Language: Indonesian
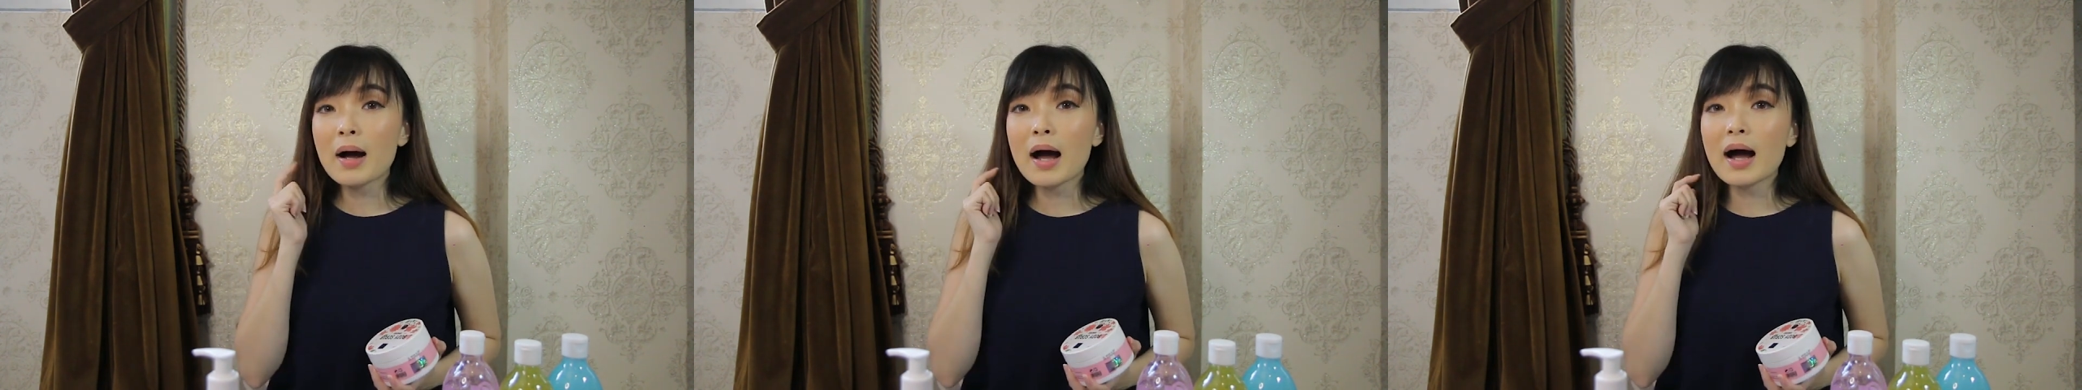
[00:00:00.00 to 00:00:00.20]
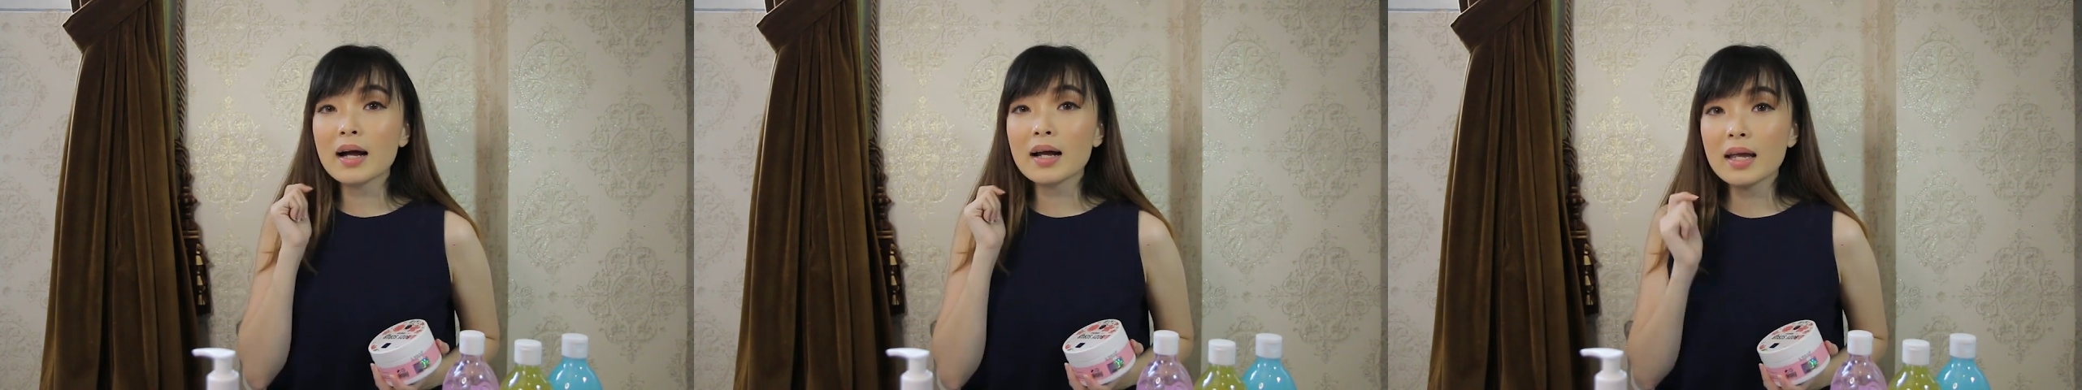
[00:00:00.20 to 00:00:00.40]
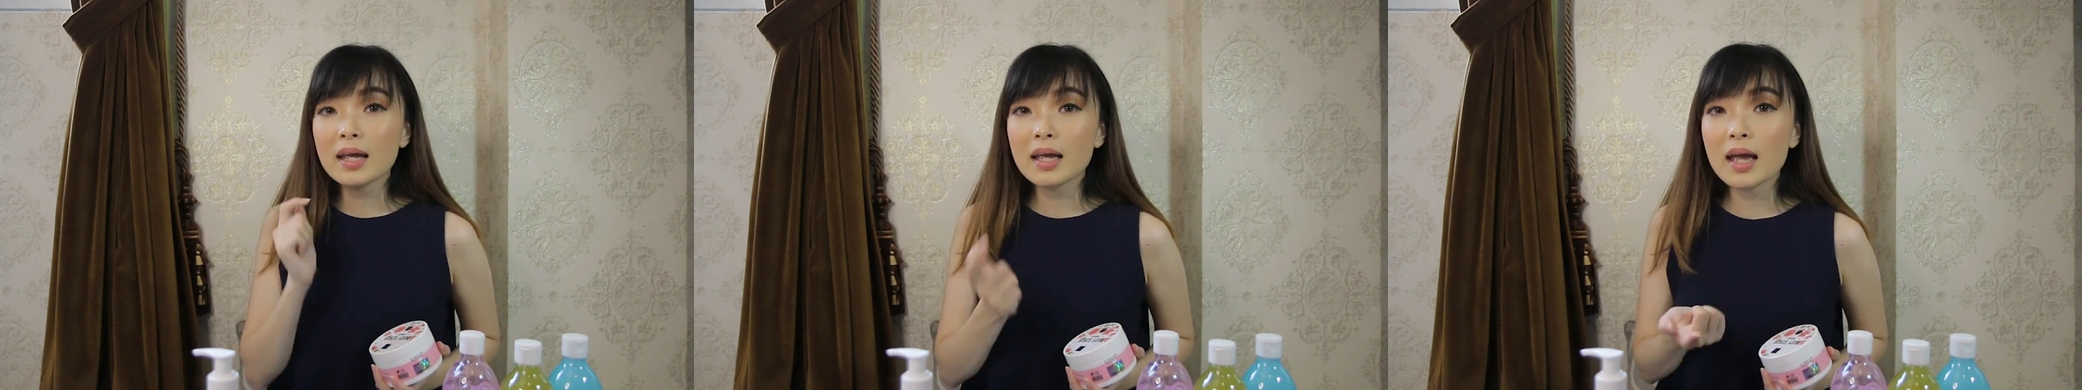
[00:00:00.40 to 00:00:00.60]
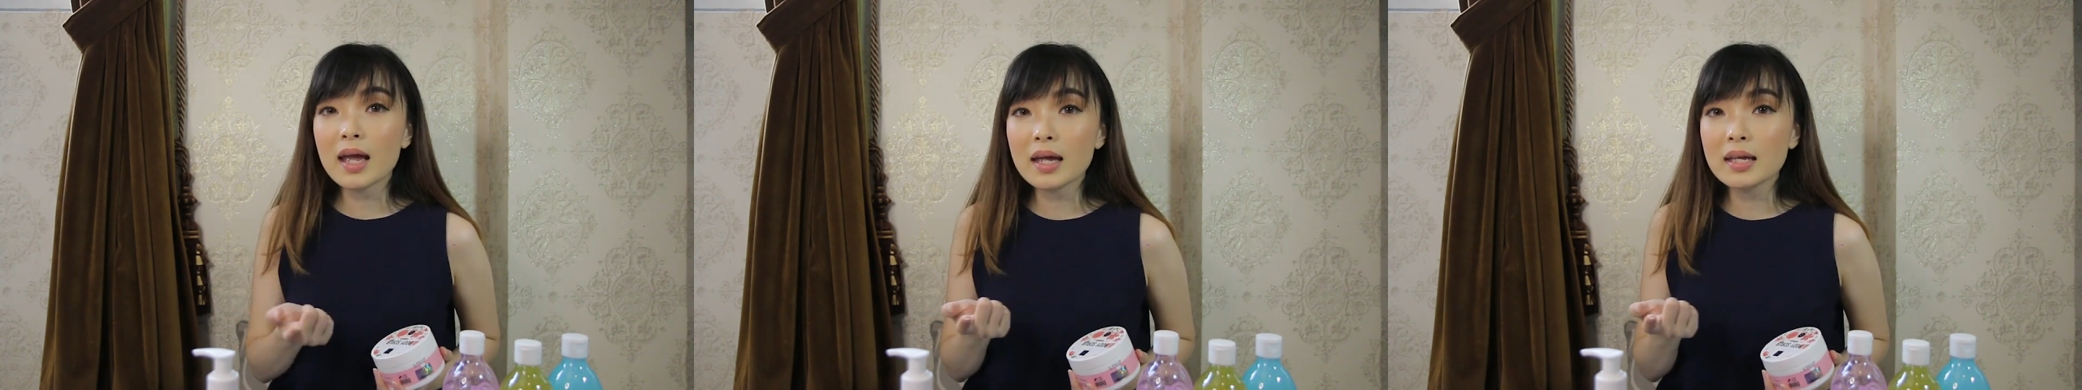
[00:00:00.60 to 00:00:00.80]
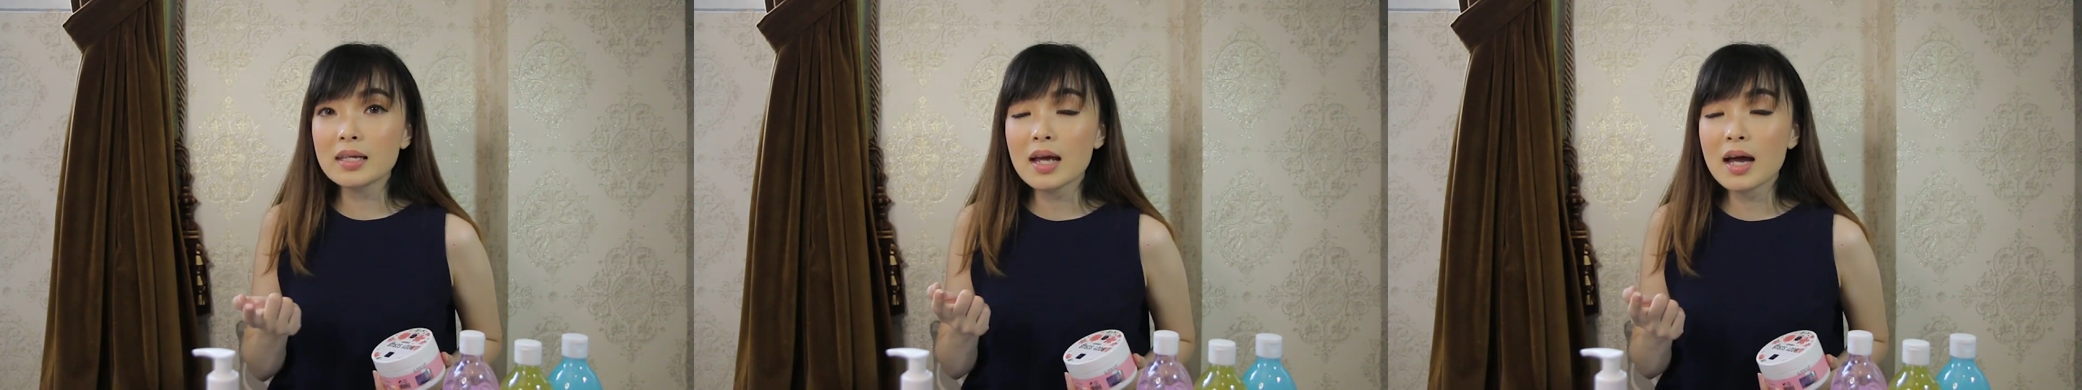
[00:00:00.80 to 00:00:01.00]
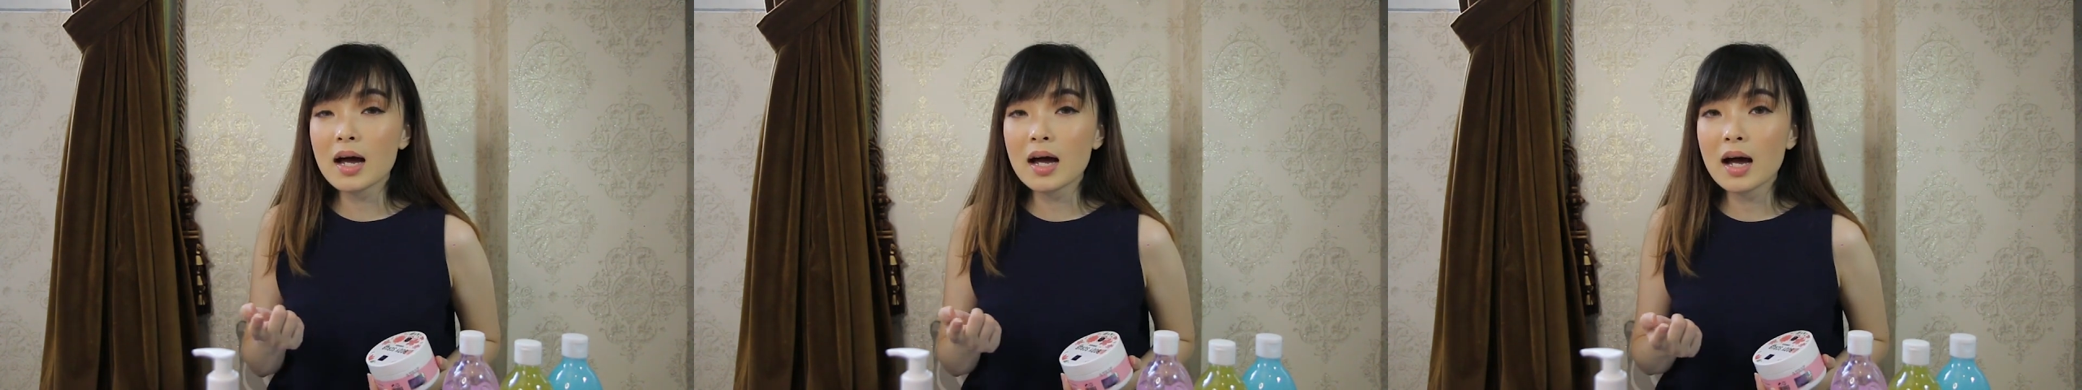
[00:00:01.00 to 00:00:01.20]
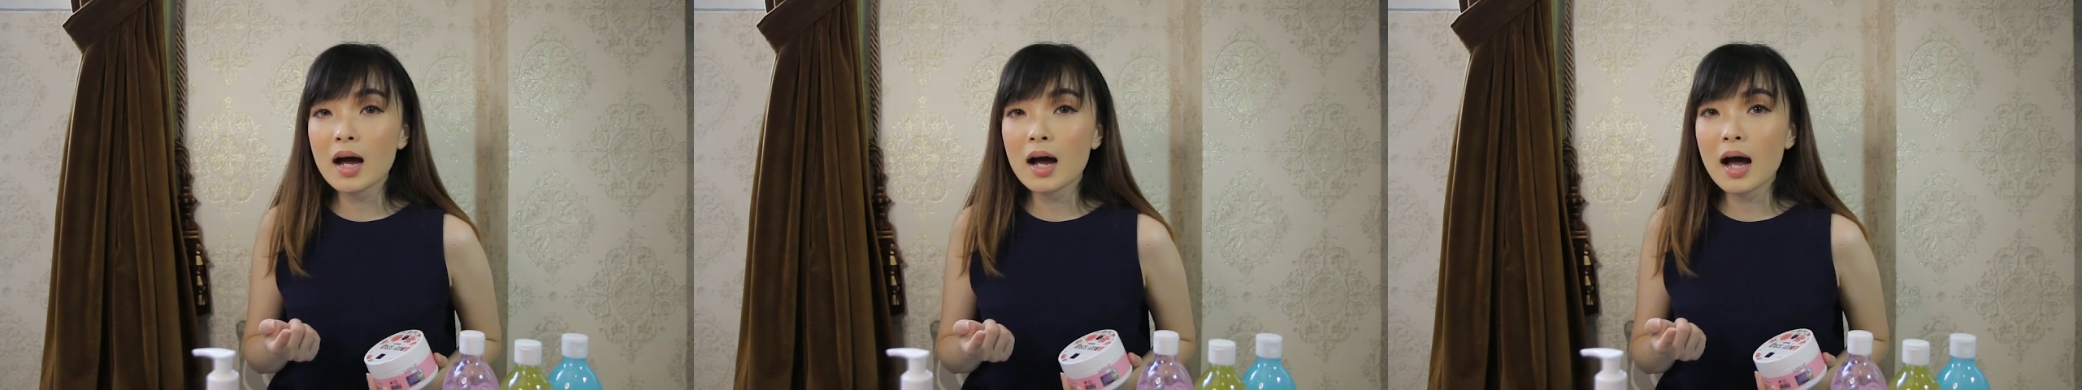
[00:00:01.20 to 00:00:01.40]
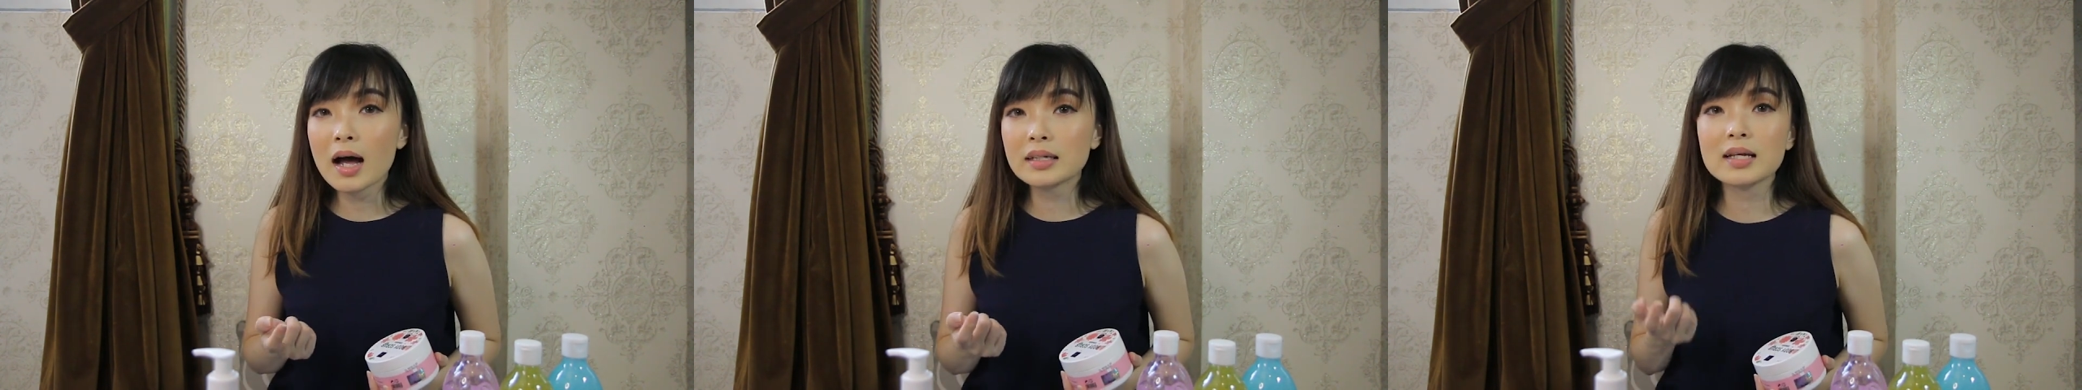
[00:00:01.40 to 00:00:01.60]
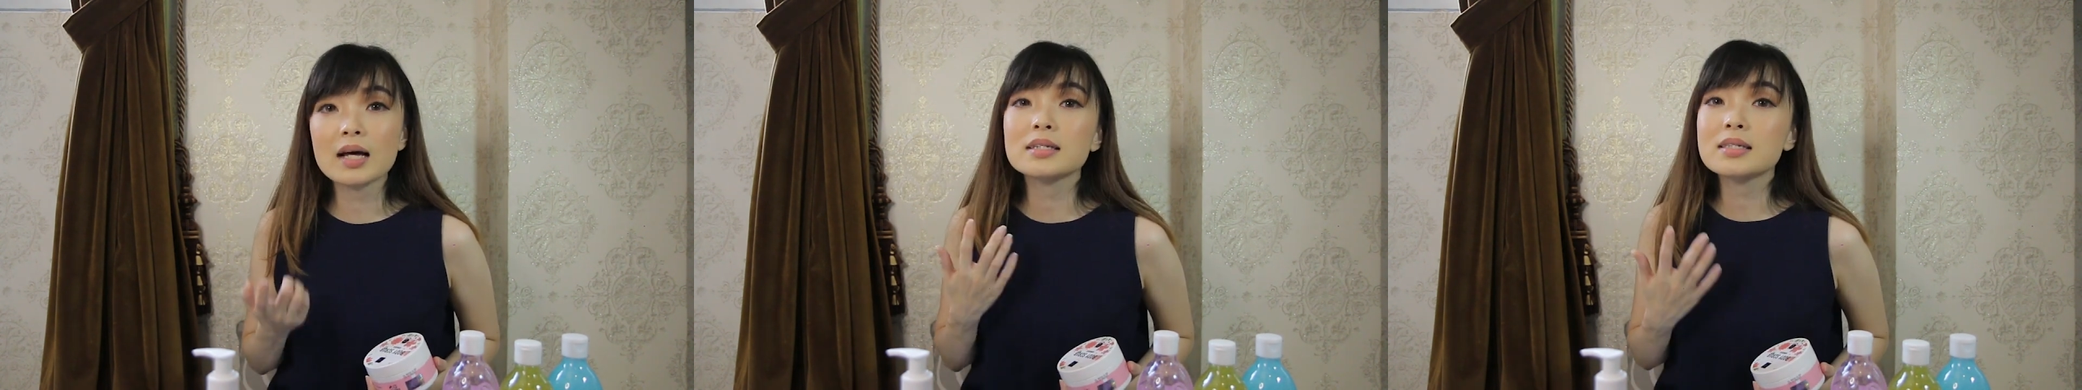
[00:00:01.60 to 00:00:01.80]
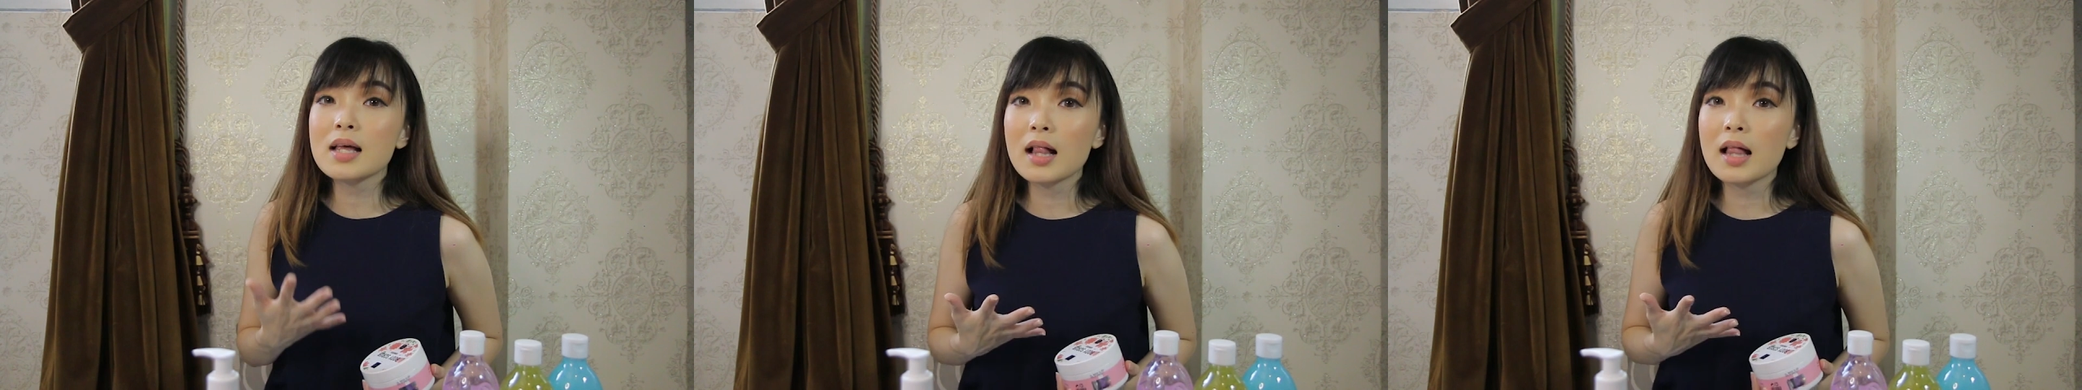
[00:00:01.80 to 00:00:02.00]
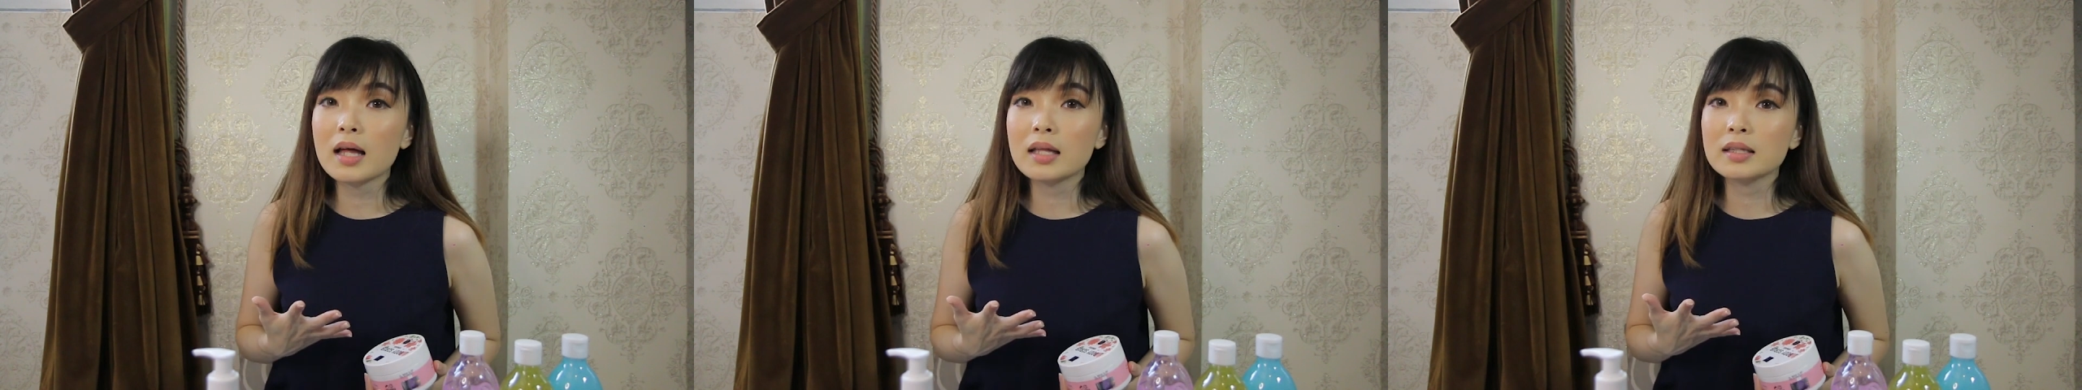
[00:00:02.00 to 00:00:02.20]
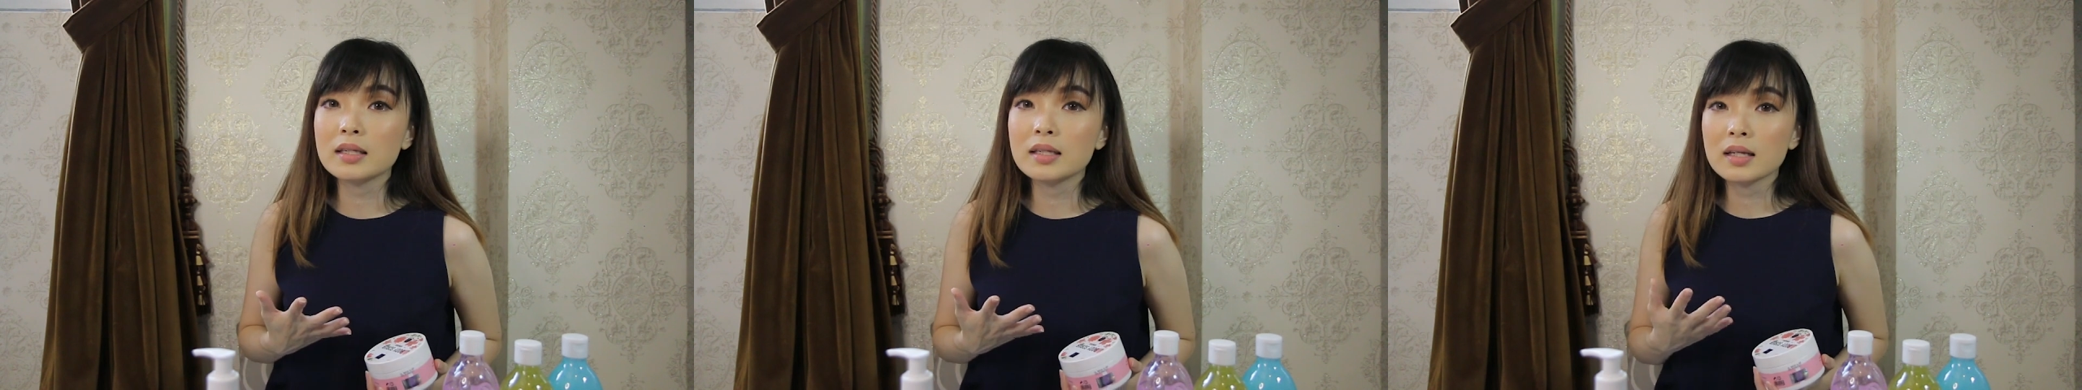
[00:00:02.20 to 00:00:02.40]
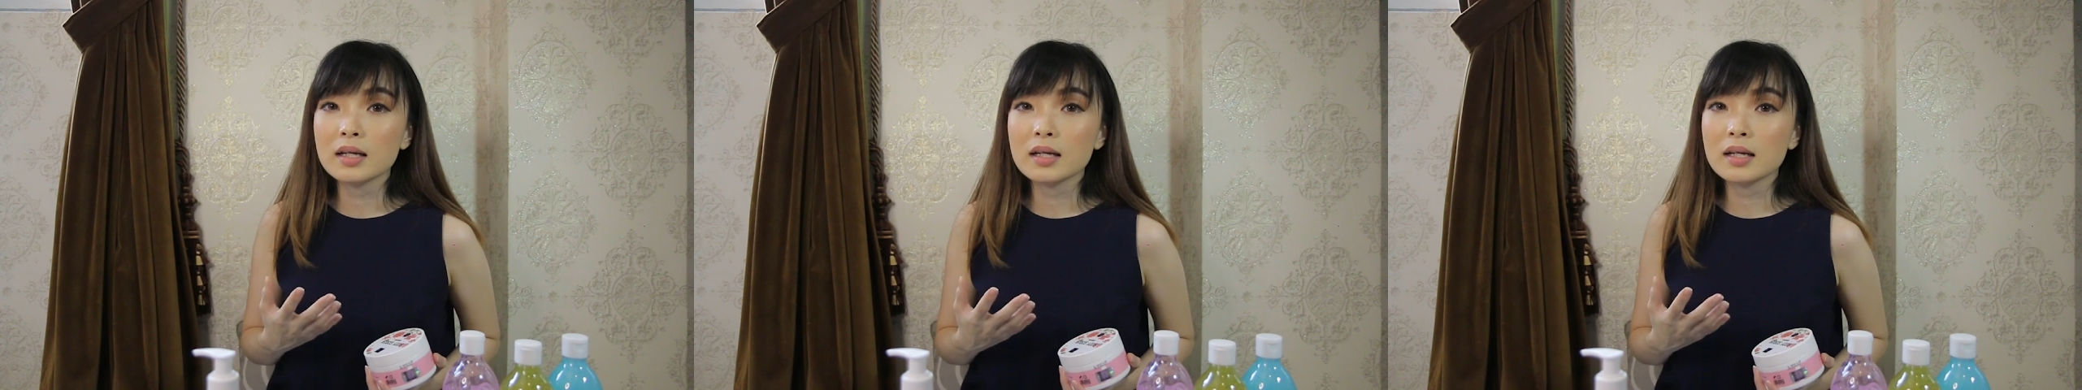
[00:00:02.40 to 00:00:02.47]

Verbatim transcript: pakainya asal-asalan